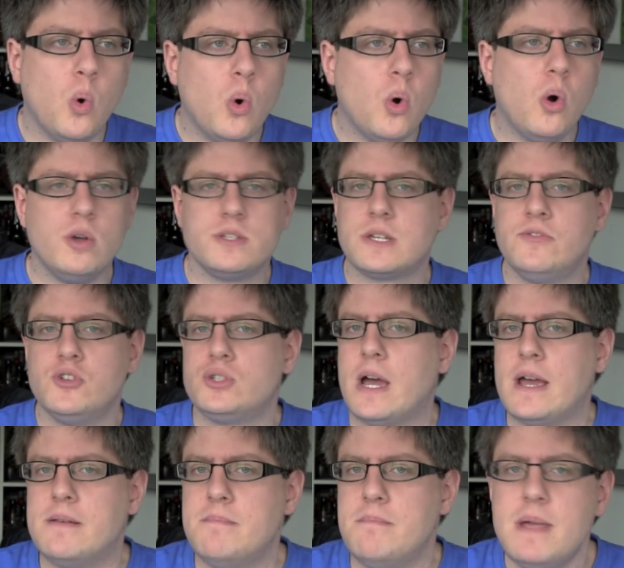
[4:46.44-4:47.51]
Oh, es wird
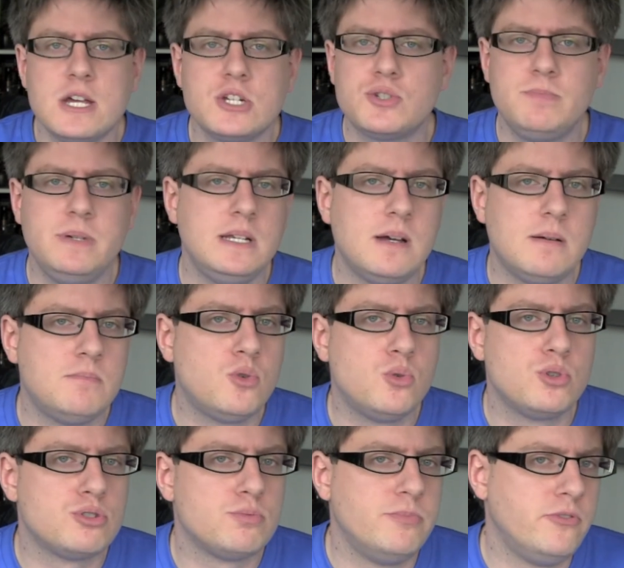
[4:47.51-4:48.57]
einen
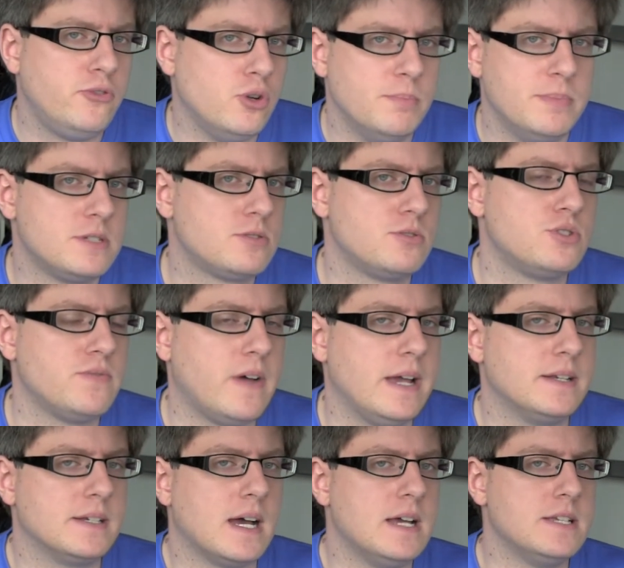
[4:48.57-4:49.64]
Mehrspieler-Modus für bis zu
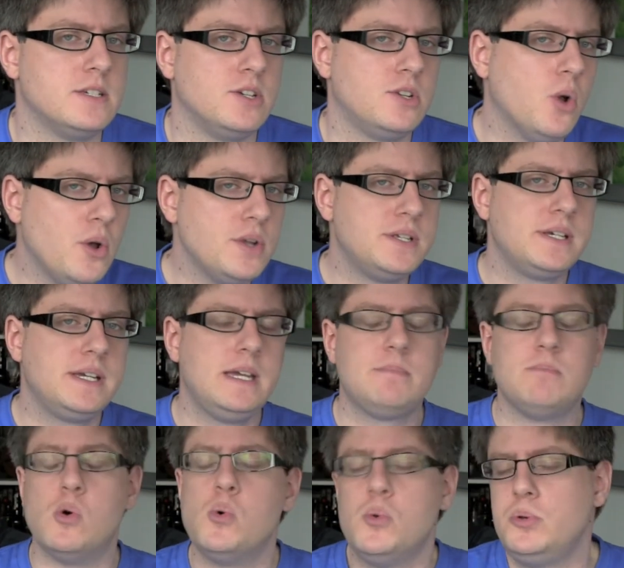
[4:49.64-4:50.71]
32 Leute
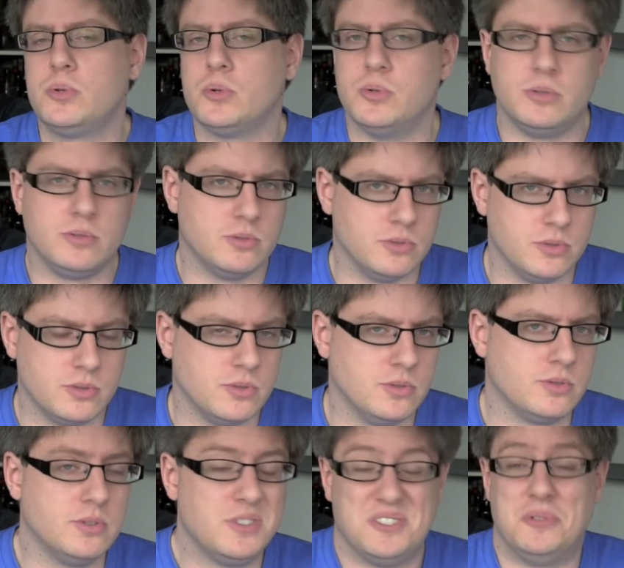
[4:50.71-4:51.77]
geben und, und, und,
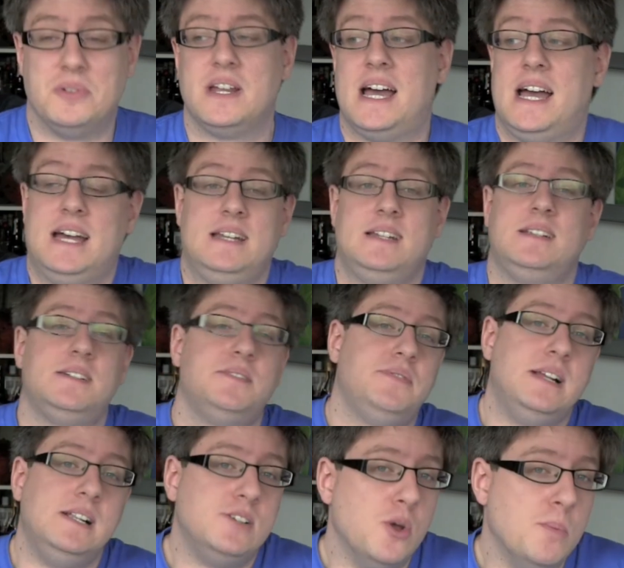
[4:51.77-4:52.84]
und, und, und alle
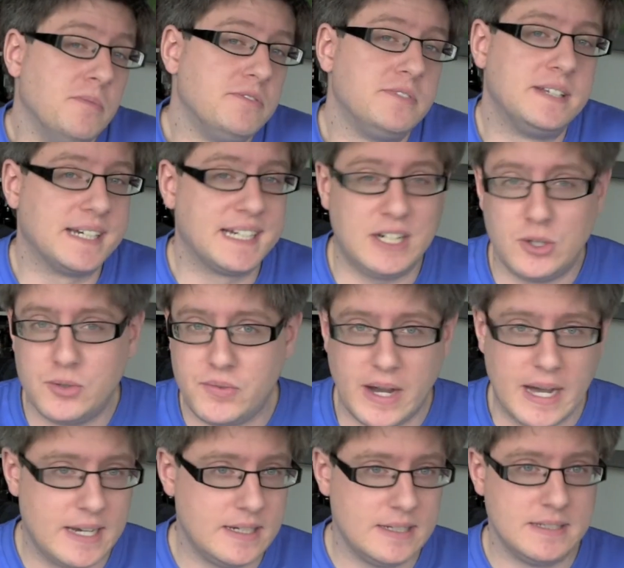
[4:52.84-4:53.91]
Welt hüpft drauf,
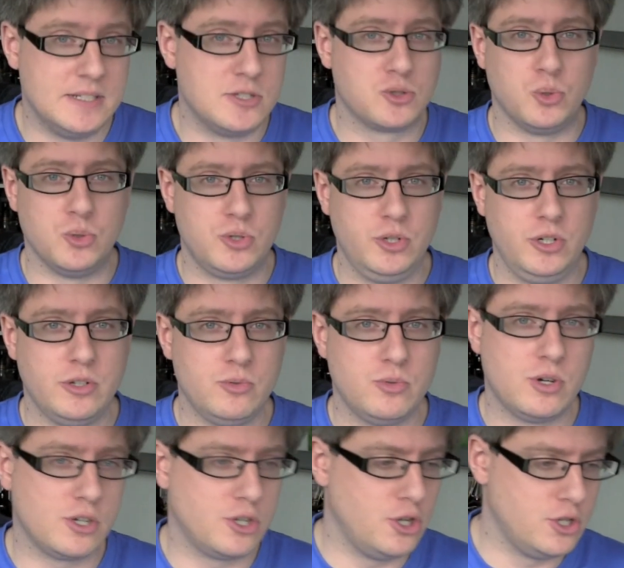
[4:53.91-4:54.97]
alle diskutieren
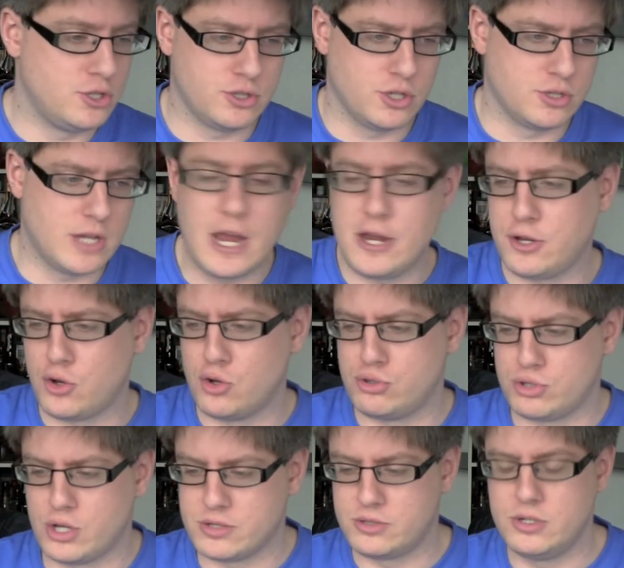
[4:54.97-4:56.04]
nur, ist das echt,
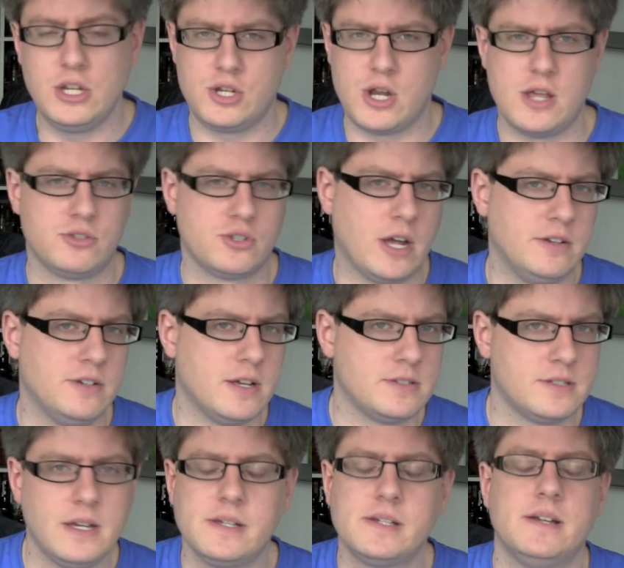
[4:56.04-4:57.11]
ist das nicht, es kann das
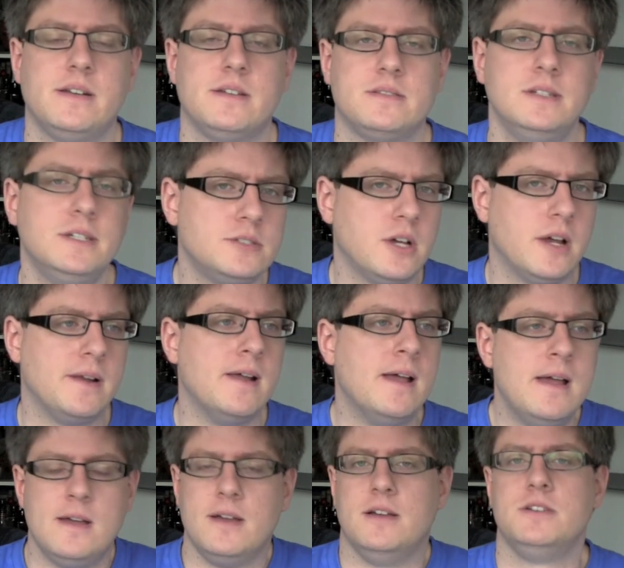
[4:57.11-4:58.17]
sein, kann das nicht sein.
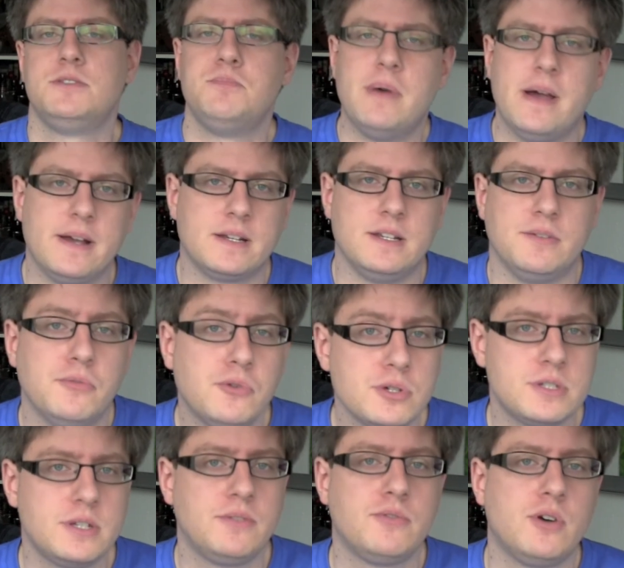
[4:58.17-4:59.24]
Ist mir eigentlich
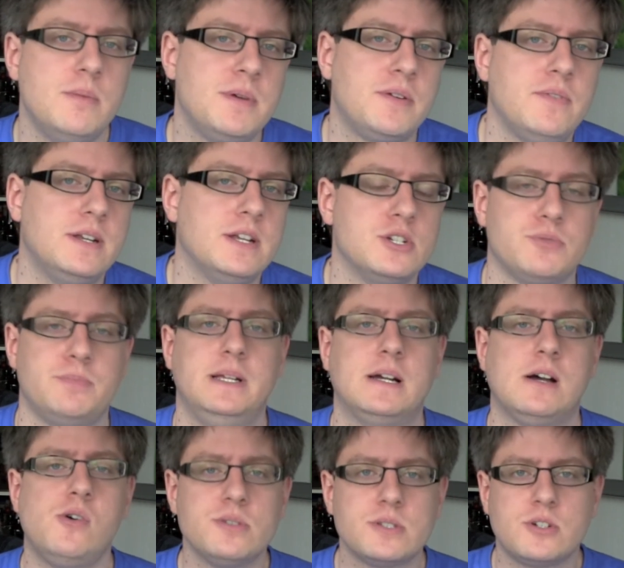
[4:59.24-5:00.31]
Wurst, ich freue mich, wenn das Spiel
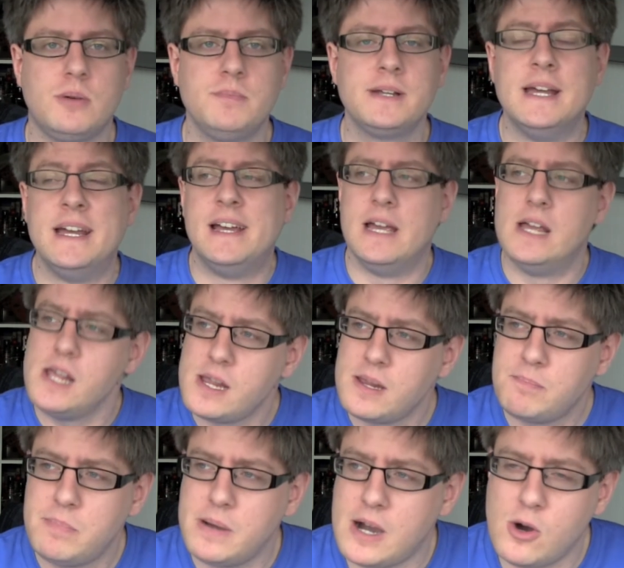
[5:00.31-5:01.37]
rauskommt.
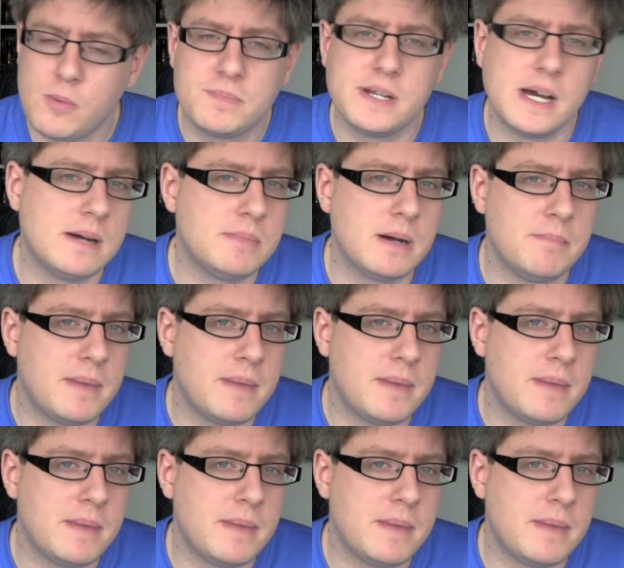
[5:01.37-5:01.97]
Ich behaupte aber